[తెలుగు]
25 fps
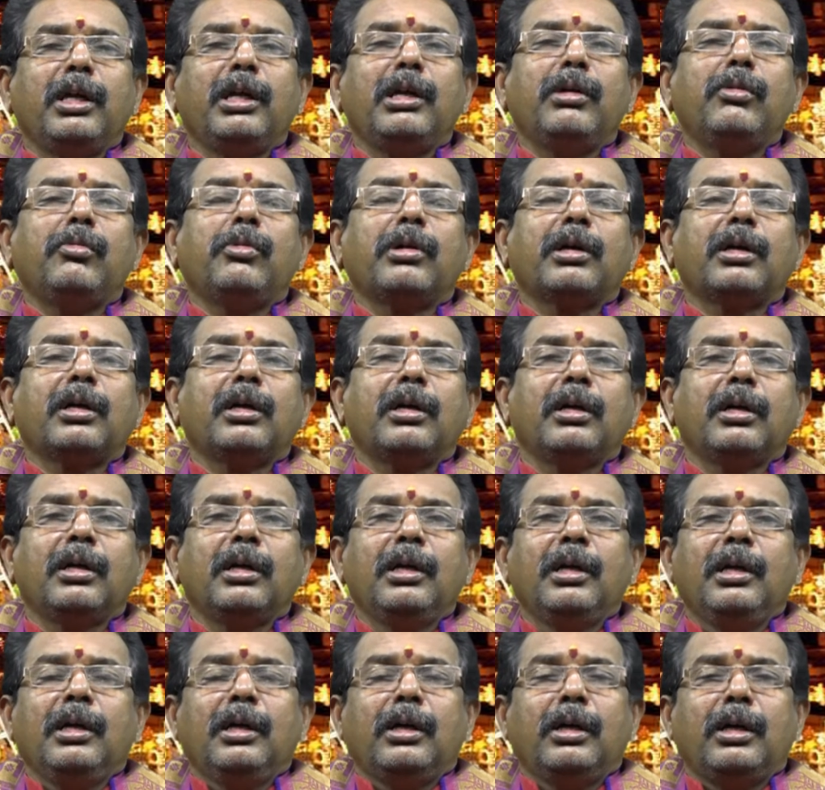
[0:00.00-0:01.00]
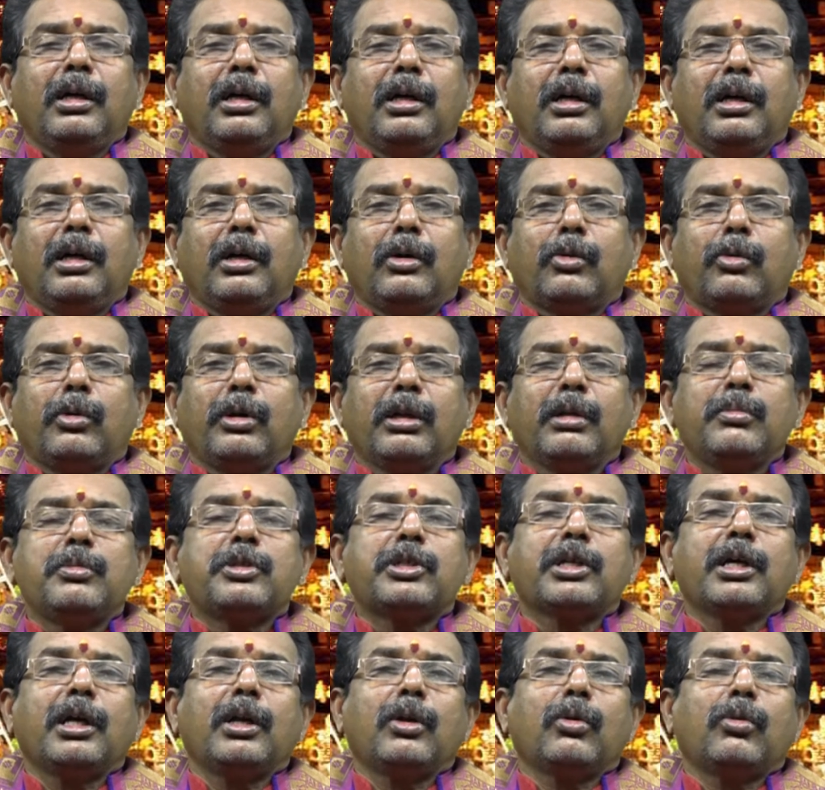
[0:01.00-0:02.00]
ఏ ఒక్క రెండు
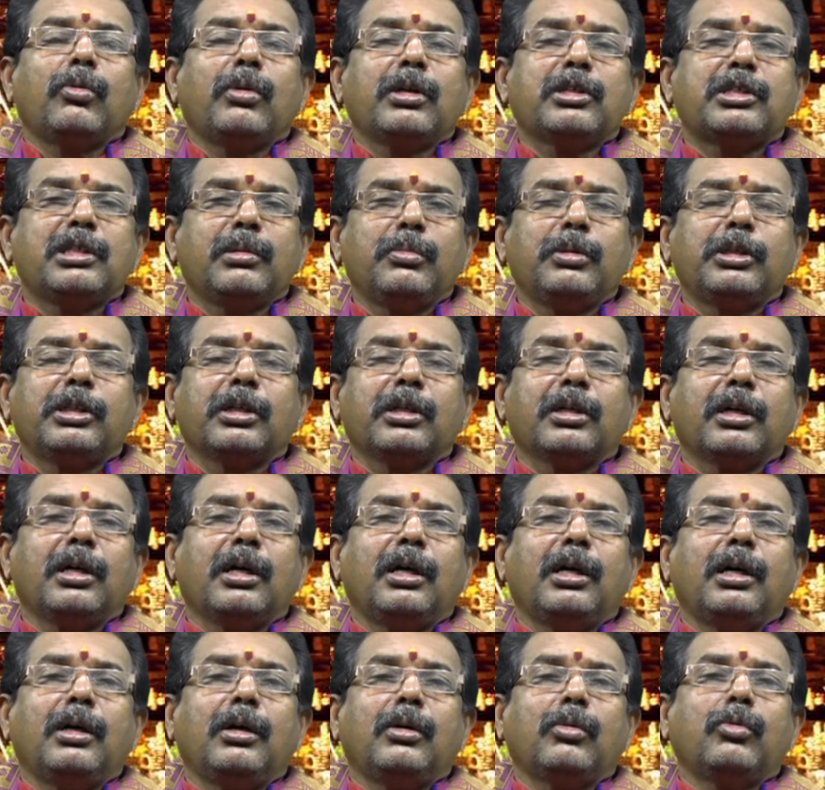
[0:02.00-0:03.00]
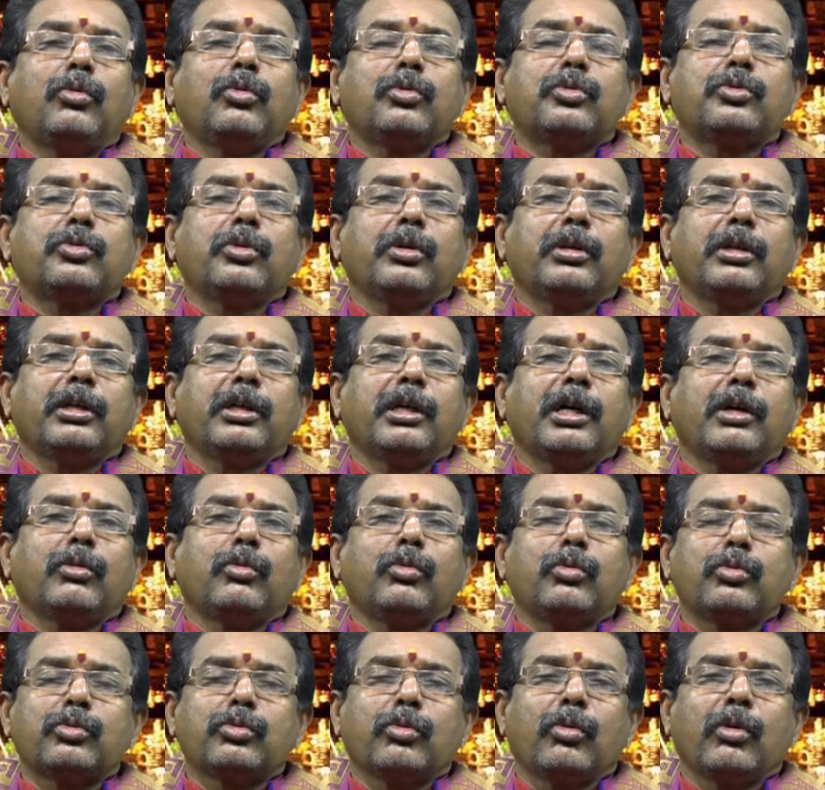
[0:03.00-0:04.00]
నిమిషాలు కూడా స్థిమితంగా కూర్చొని
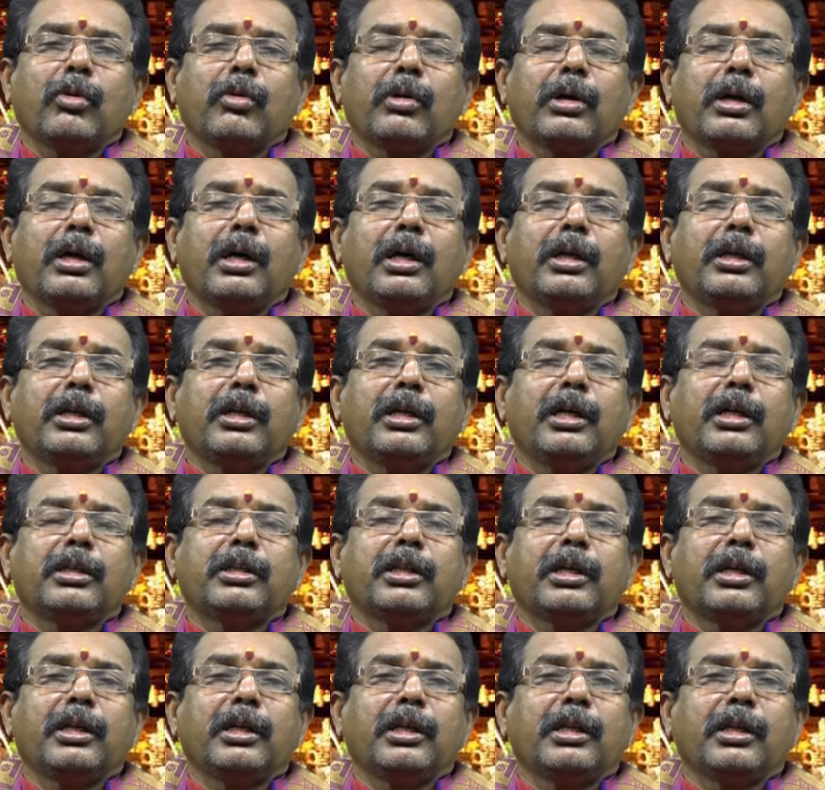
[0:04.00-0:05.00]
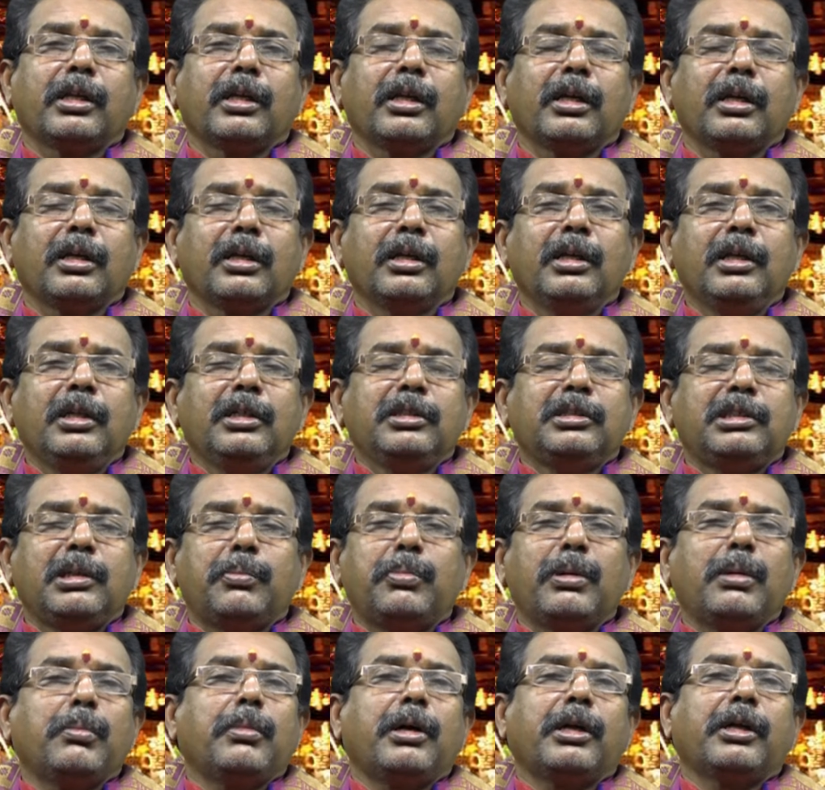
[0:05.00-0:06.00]
కూర్చోవడం కానీ లేకపోతే ఏదన్నా
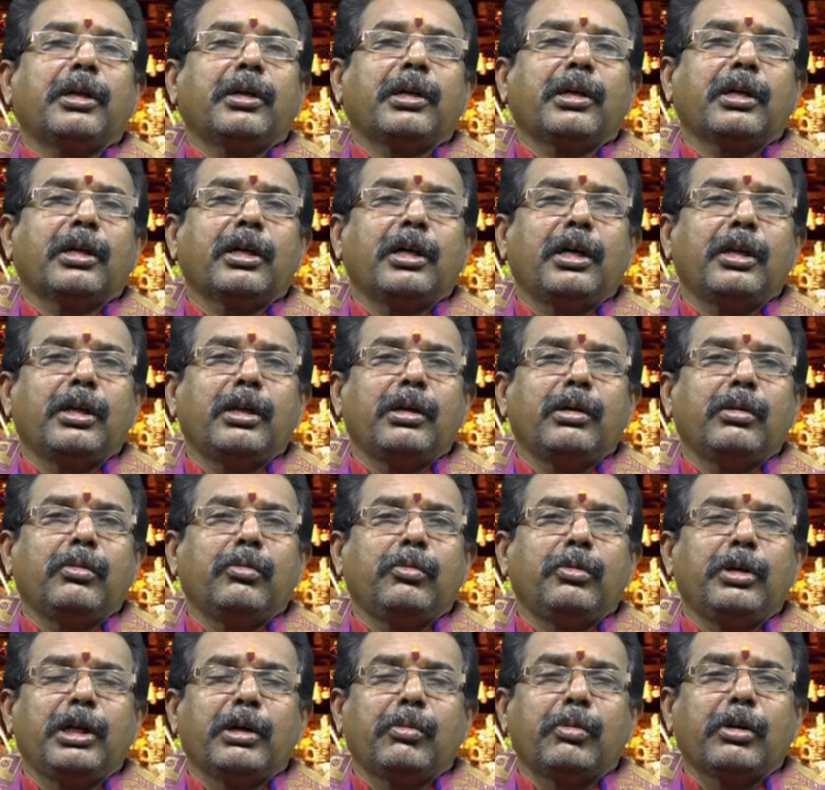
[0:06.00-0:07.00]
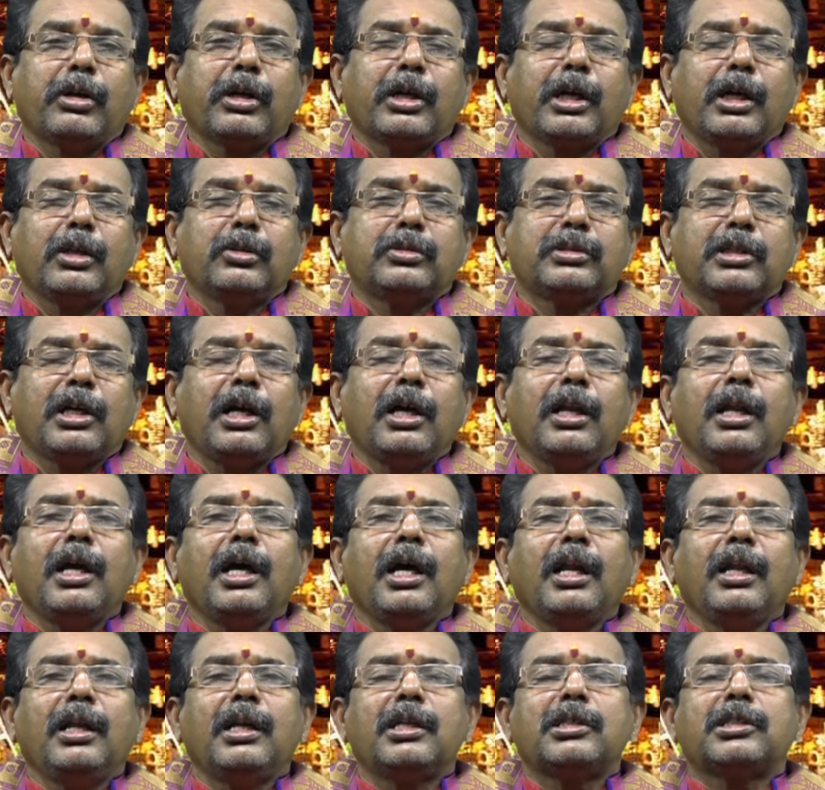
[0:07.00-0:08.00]
చెప్పిన మాట ఇవ్వడం కానీ ఉండేవాడు కాదు చాలా
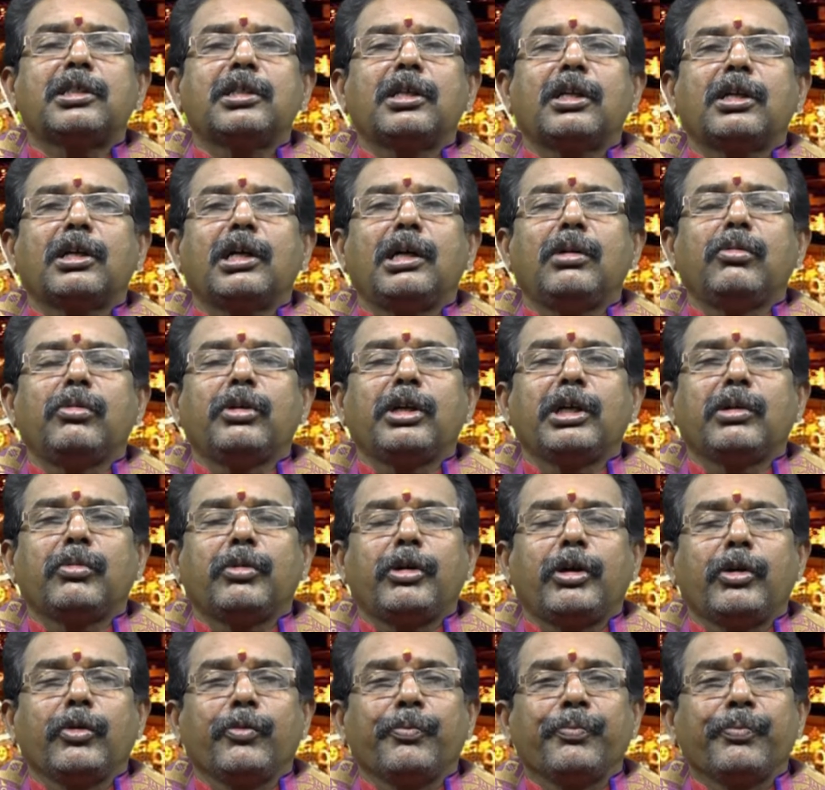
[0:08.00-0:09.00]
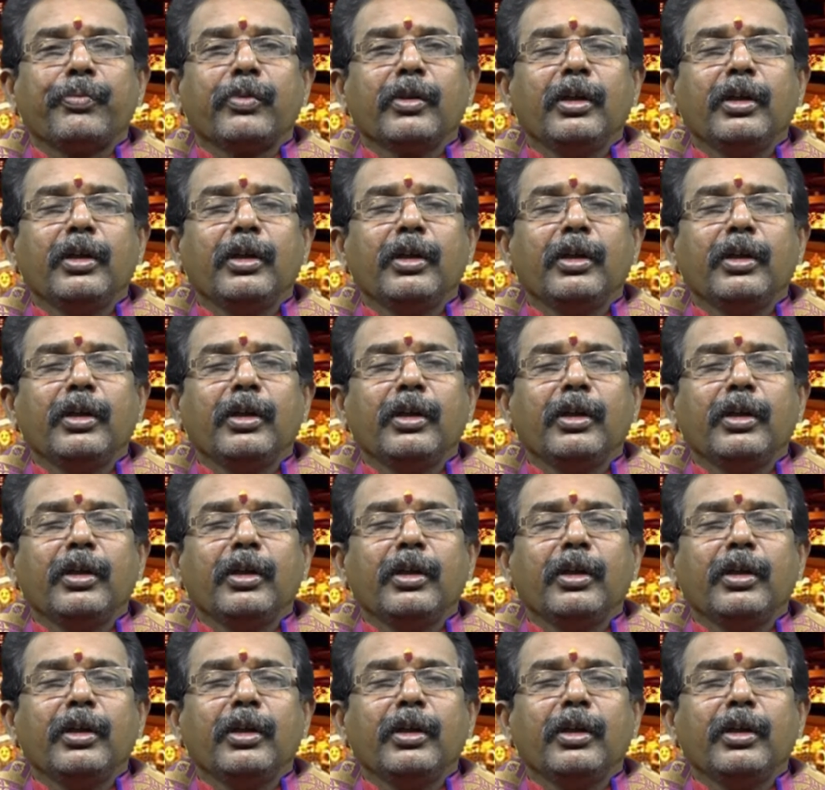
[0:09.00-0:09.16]
అల్లరిచిల్లరిగా ఉండేవాడు